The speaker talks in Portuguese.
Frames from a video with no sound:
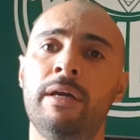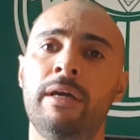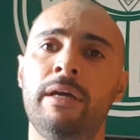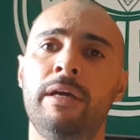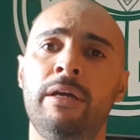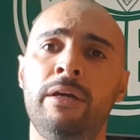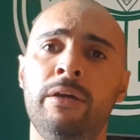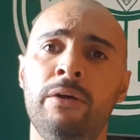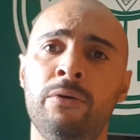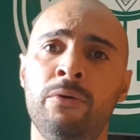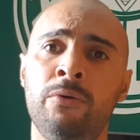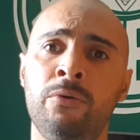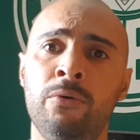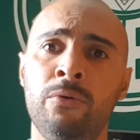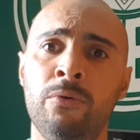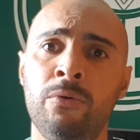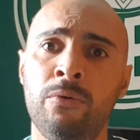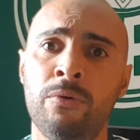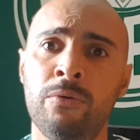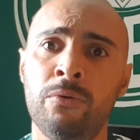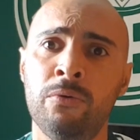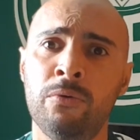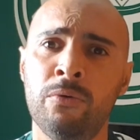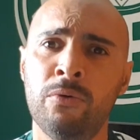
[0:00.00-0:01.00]
eu,
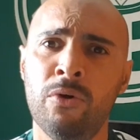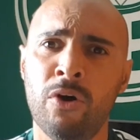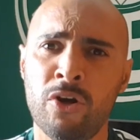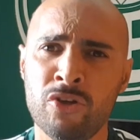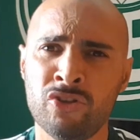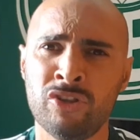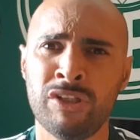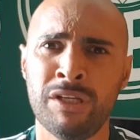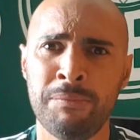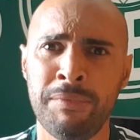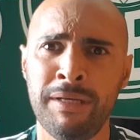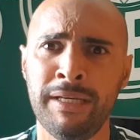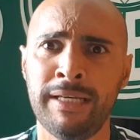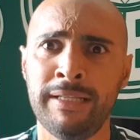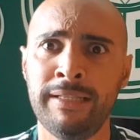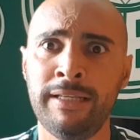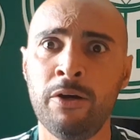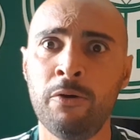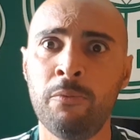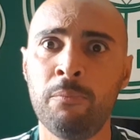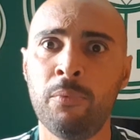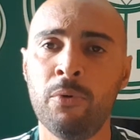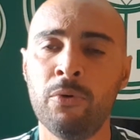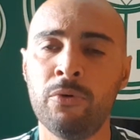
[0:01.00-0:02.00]
eu gosto também que dê
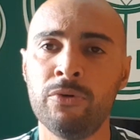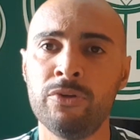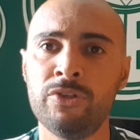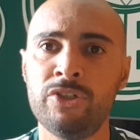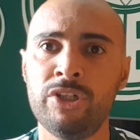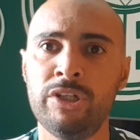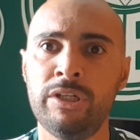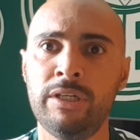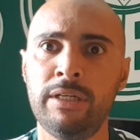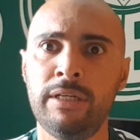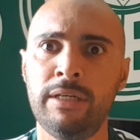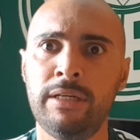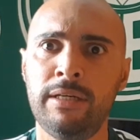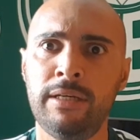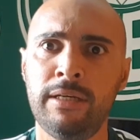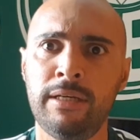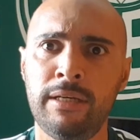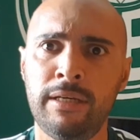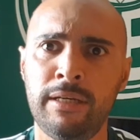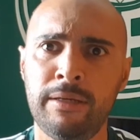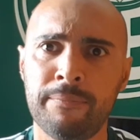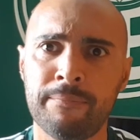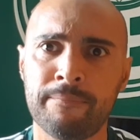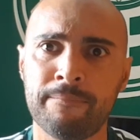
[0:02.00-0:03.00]
um pouco
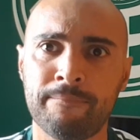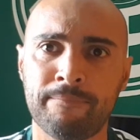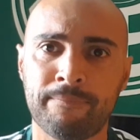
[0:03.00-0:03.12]
de